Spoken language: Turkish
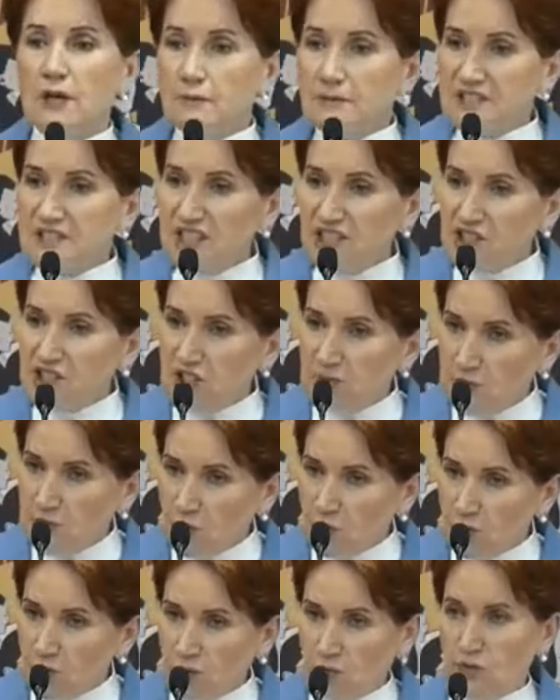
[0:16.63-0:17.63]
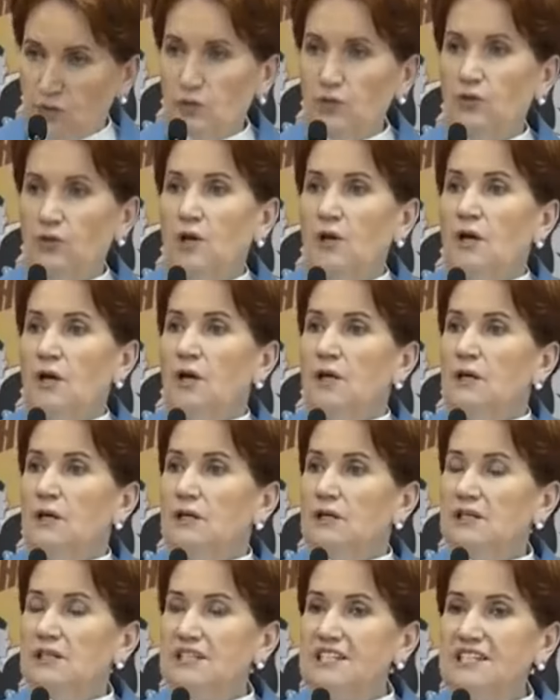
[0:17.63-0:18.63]
Seçim günü
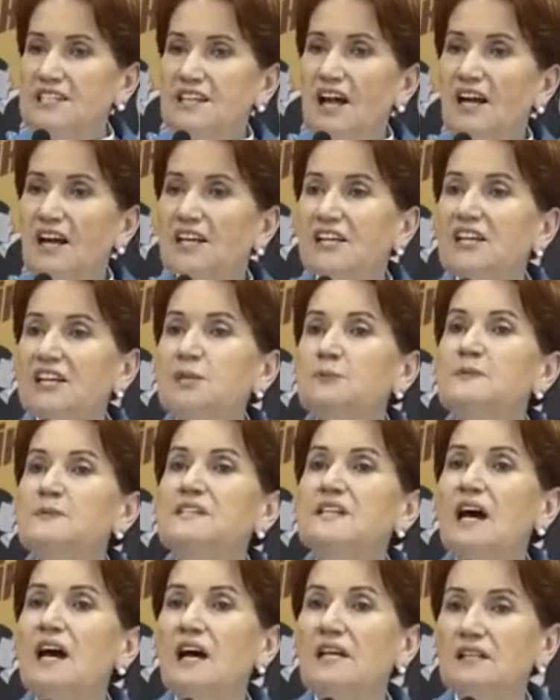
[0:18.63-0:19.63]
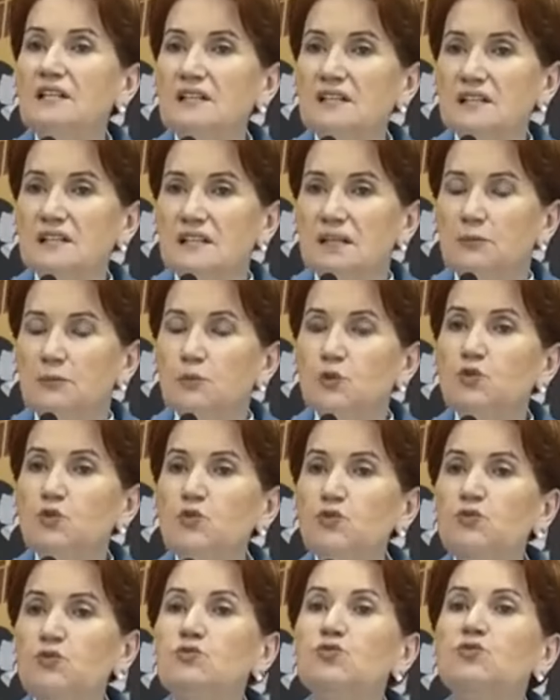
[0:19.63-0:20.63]
ıslak imzalı
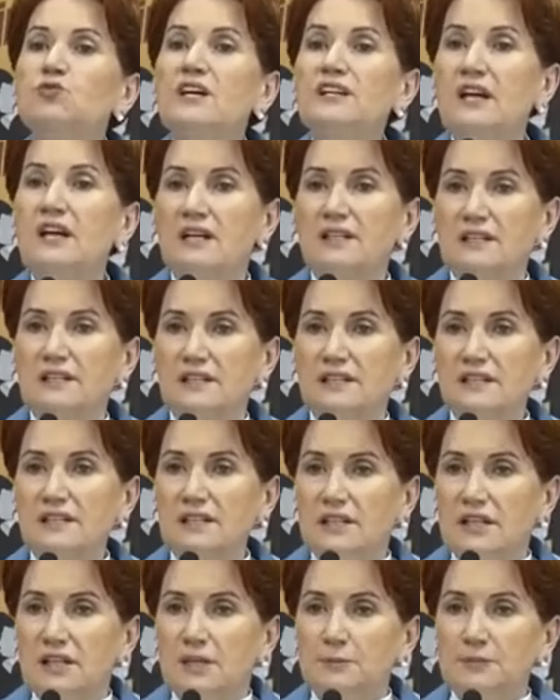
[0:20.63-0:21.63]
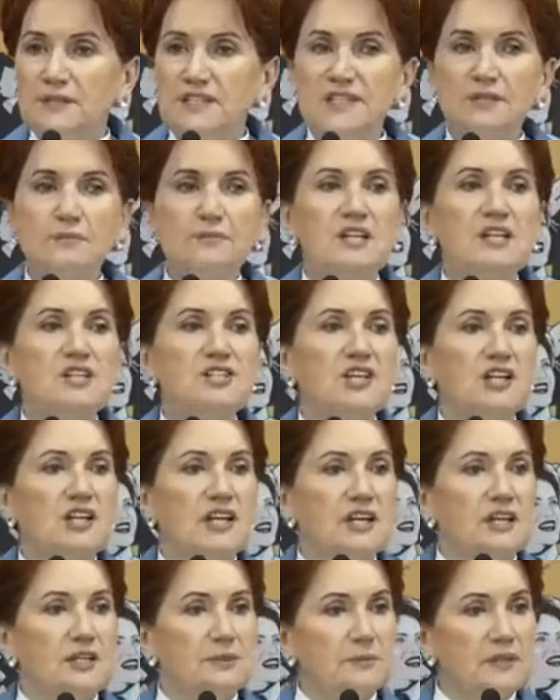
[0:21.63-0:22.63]
bütün tutanakları bizim
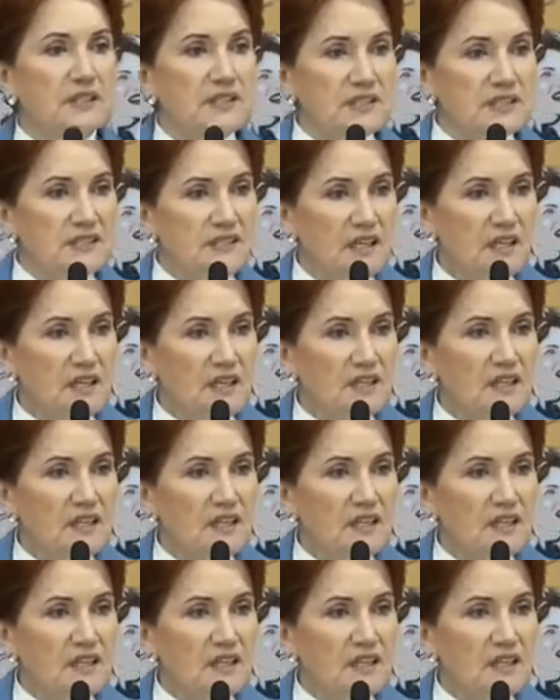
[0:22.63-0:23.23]
ilçelerimiz